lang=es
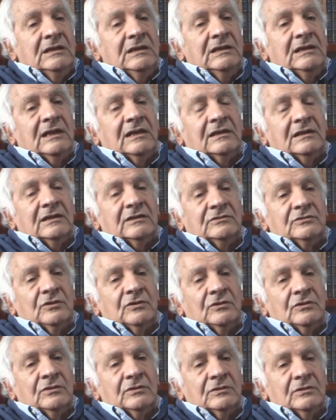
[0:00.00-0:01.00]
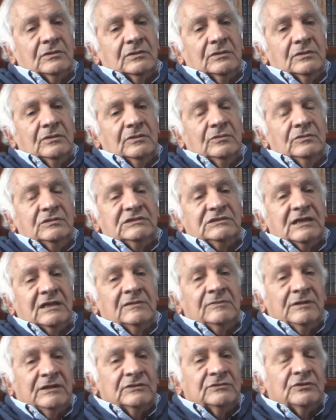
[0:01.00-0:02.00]
era rector Luis
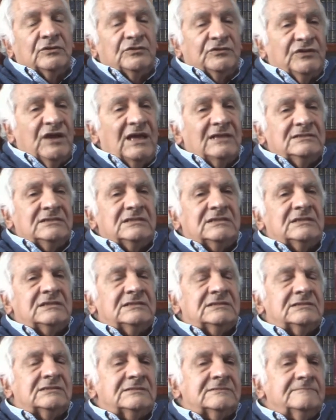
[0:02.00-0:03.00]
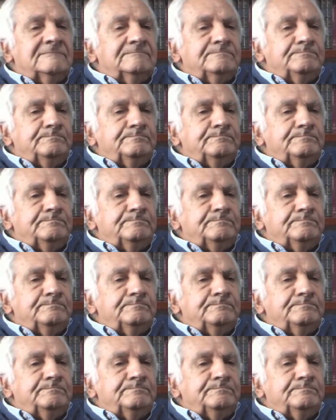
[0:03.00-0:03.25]
Alberto Sánchez